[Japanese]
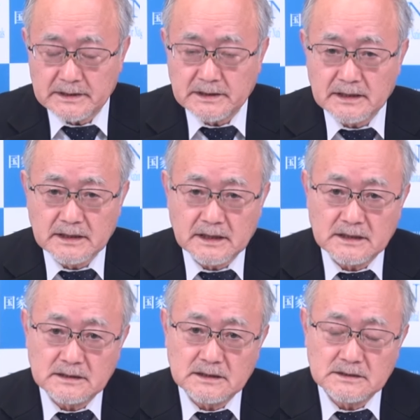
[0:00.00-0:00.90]
誰
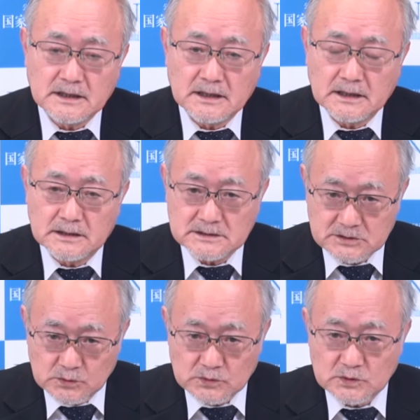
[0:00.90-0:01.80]
が
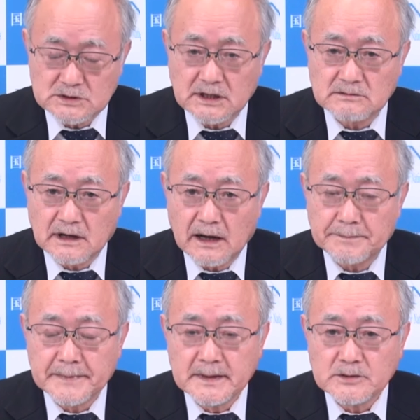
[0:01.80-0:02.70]
総統になるか
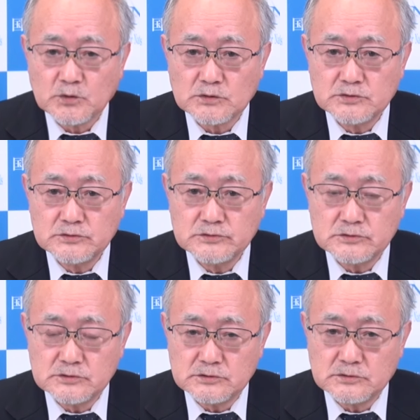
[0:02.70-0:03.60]
とい
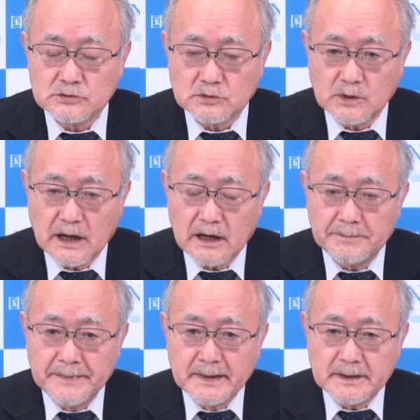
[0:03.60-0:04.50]
うことが、
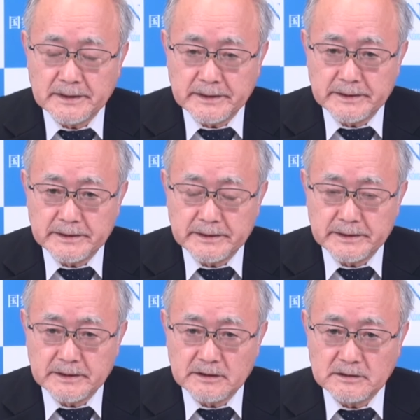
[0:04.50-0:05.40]

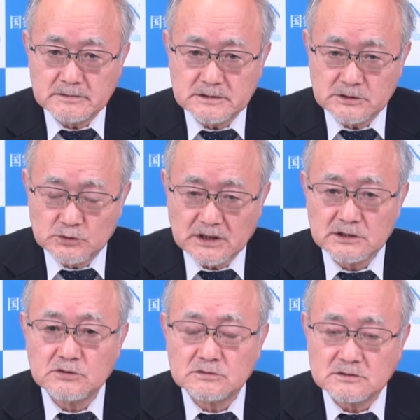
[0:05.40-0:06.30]
えいろんな
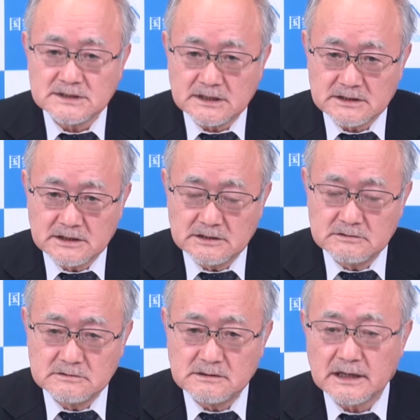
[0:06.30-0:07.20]
議論をされてい
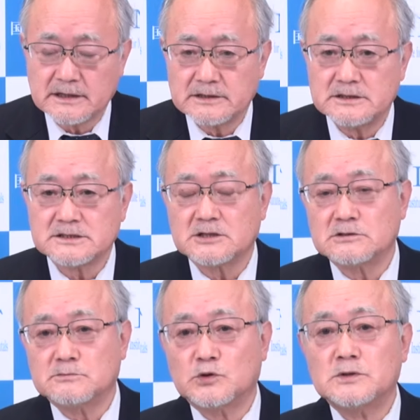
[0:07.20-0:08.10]
るわけですけれ
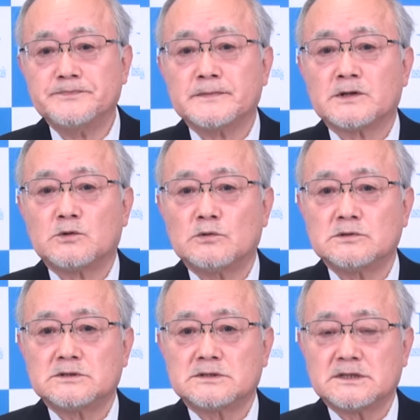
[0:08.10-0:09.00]
どもこう
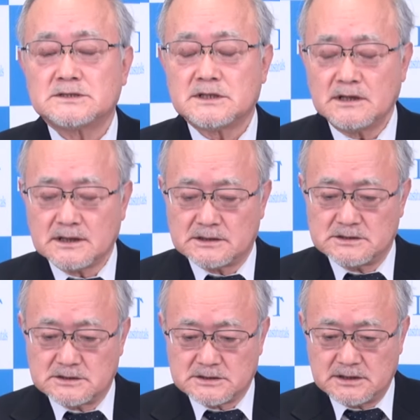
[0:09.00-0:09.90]
いったさなか
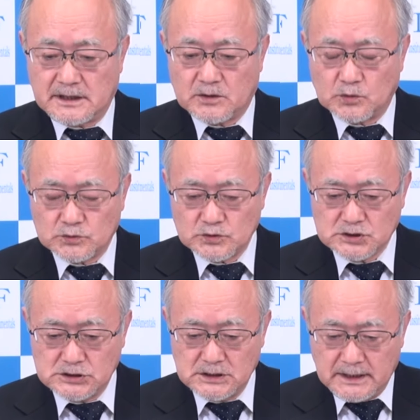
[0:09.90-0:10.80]
にですね今
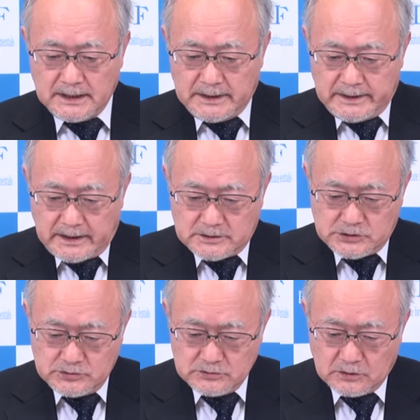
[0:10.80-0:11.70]
年
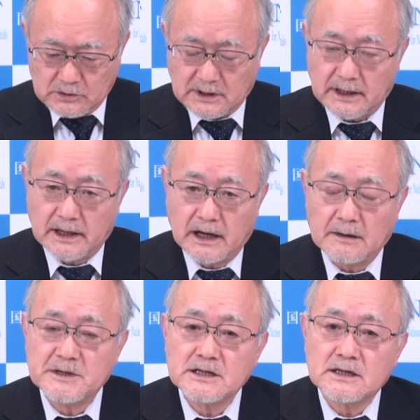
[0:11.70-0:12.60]
中国から
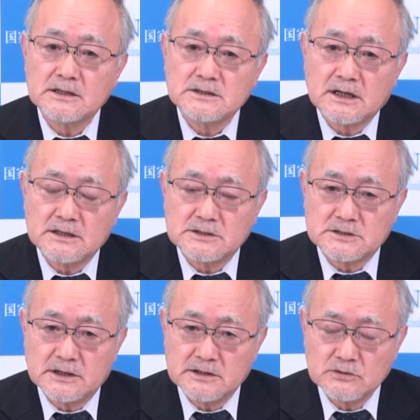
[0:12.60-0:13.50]
アメリカに対し
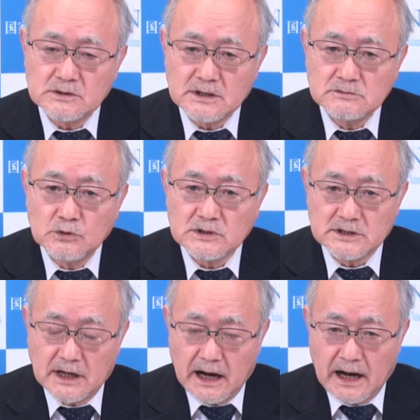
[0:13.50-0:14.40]
ていろんな動
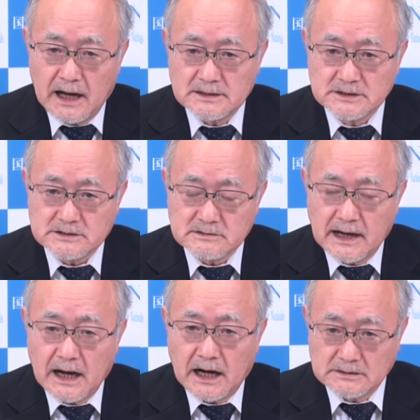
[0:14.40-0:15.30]
きが実
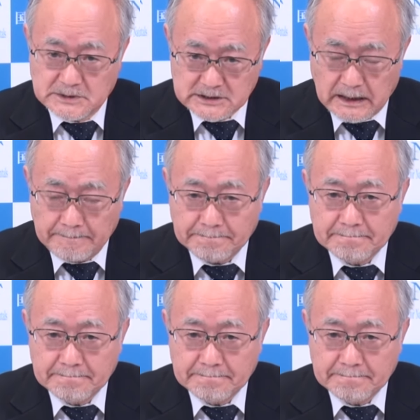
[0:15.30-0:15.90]
はありました。